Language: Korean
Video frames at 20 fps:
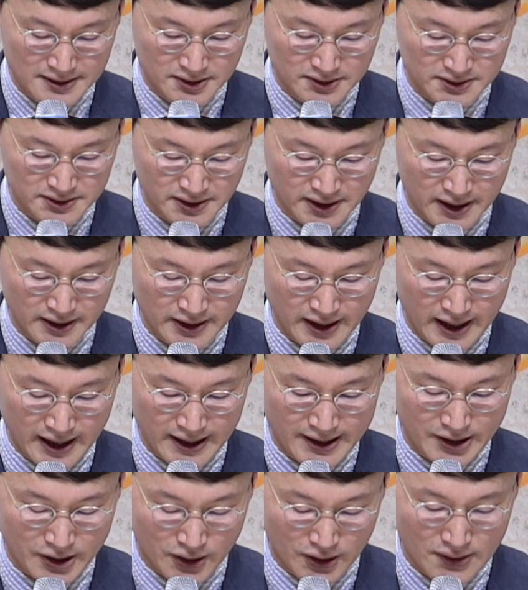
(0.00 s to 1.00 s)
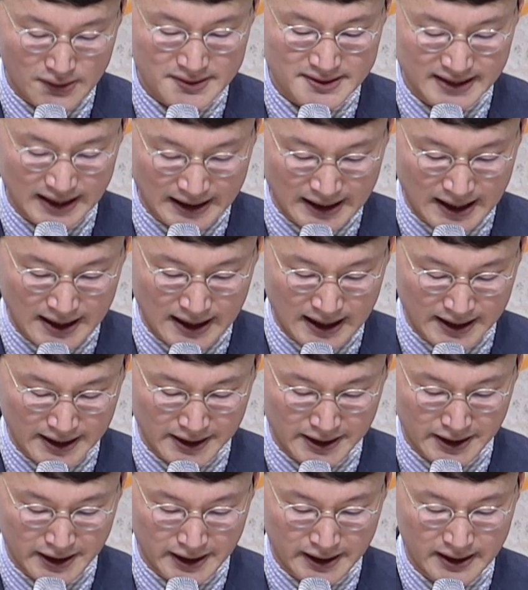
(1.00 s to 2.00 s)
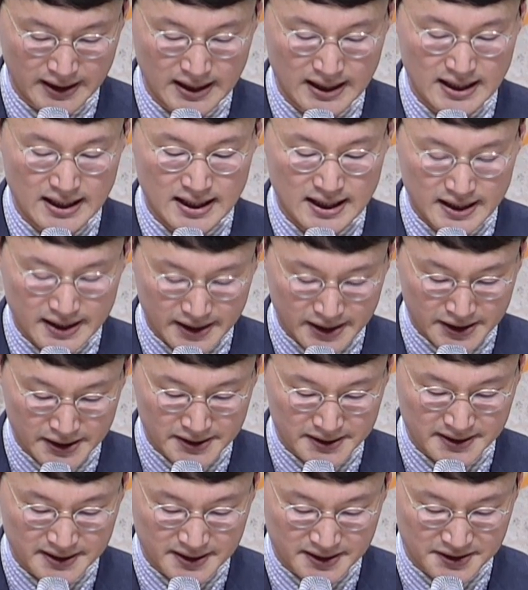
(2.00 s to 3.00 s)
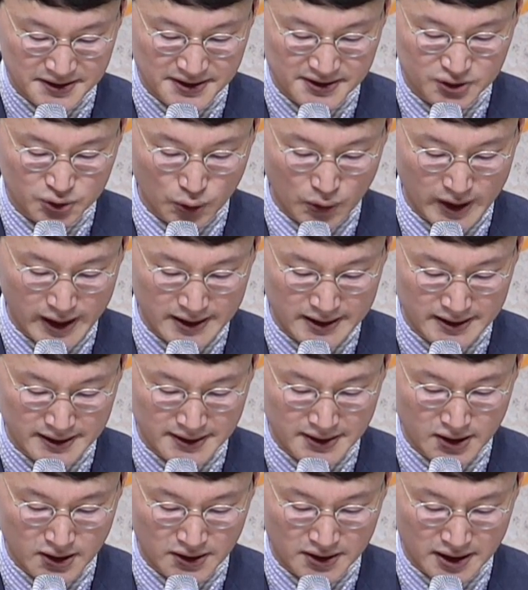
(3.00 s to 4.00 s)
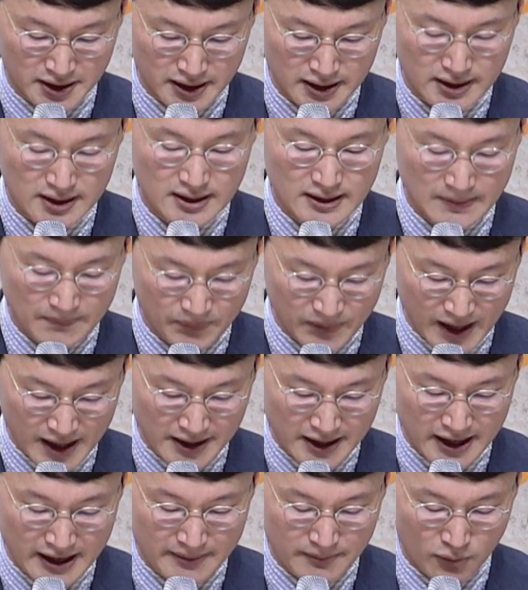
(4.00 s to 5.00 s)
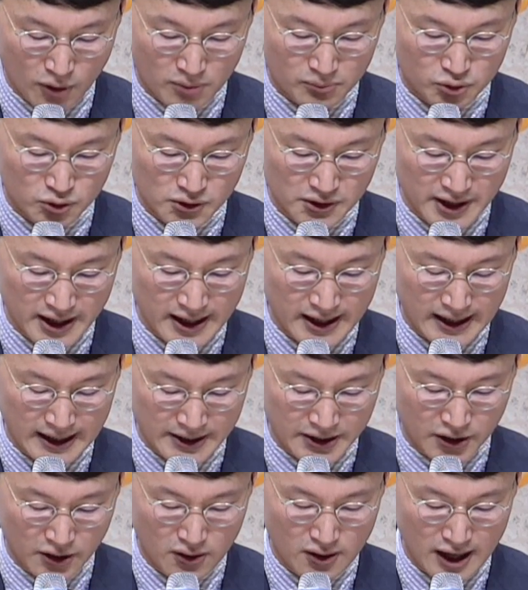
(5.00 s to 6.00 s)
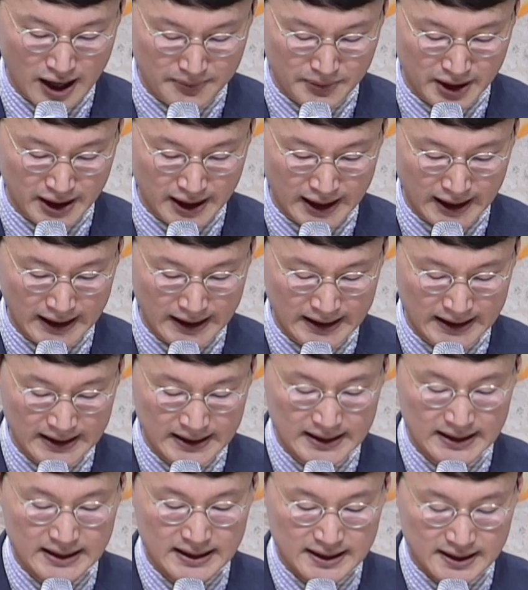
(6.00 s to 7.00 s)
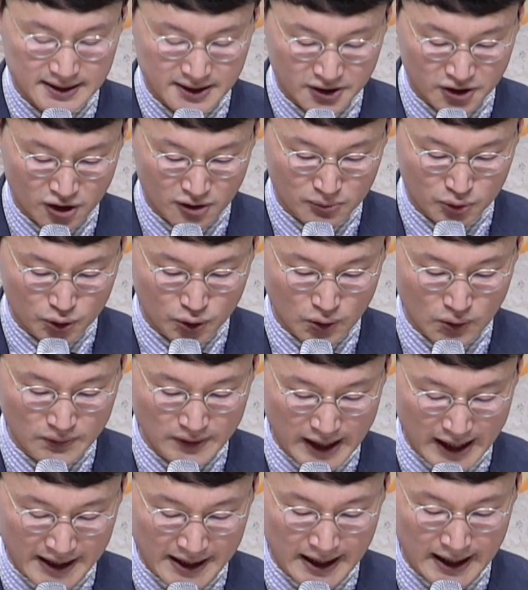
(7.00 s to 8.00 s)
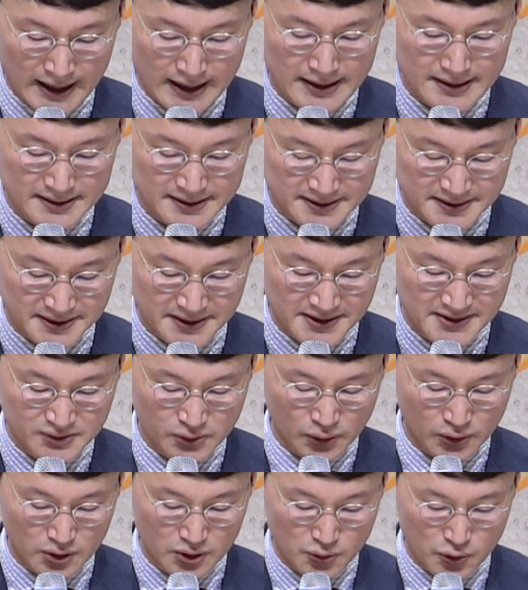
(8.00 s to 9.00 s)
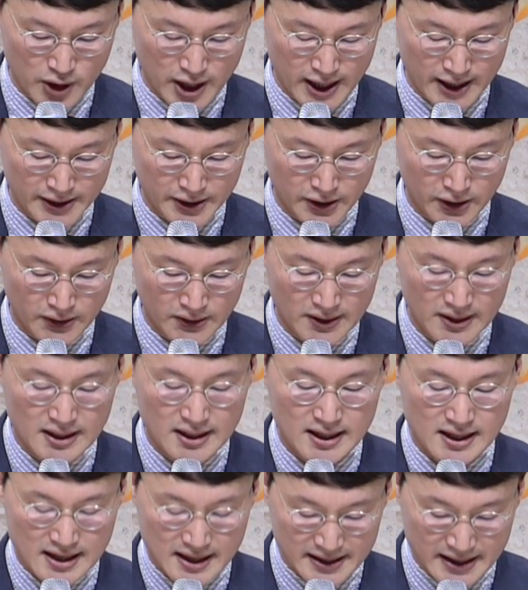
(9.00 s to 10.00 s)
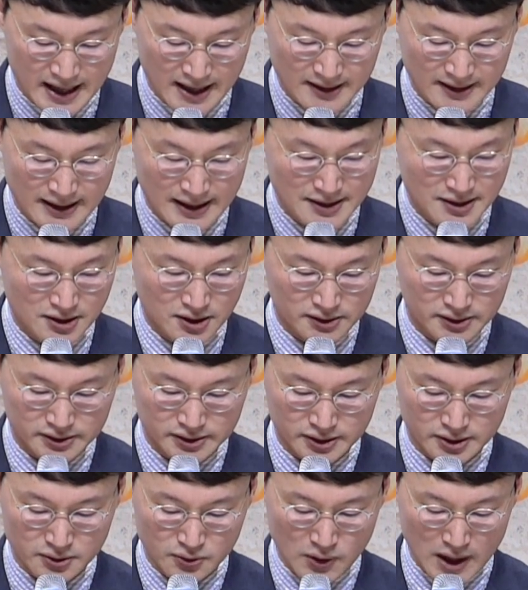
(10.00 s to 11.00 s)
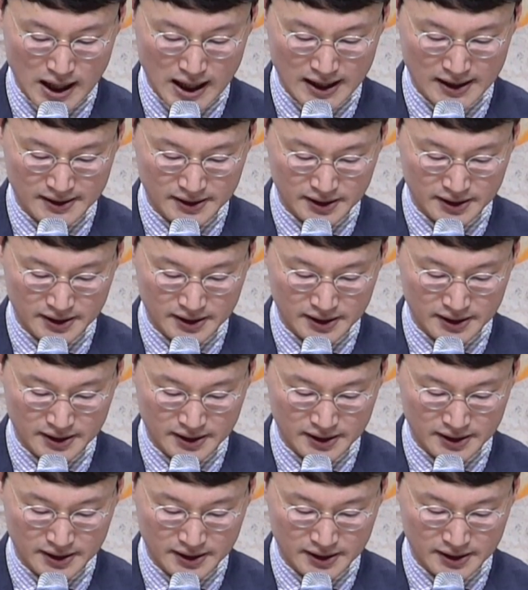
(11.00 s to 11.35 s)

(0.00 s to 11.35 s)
것들에 대하여 자랑하리니 이는 그리스도의 능력이 내게 머물게 하려 함이라. 그러므로 내가 그리스도를 위하여 약한 것들과